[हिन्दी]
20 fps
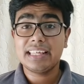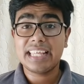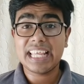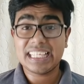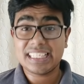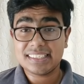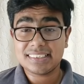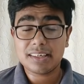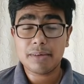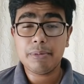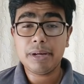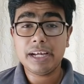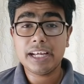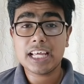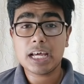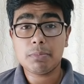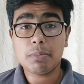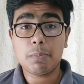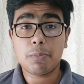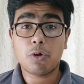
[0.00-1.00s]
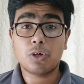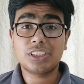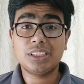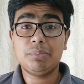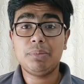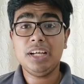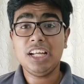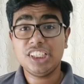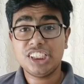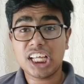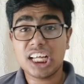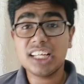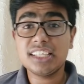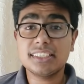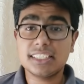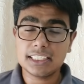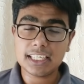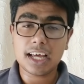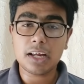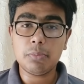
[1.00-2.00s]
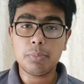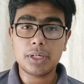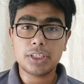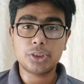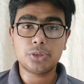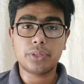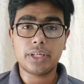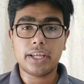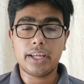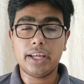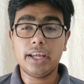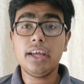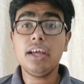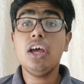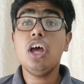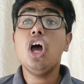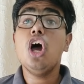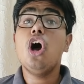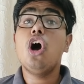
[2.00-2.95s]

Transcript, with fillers: केसेस अभी इंडिया में अप्रोक्सीमेटली चालीस हजार बढ़ चुके हैं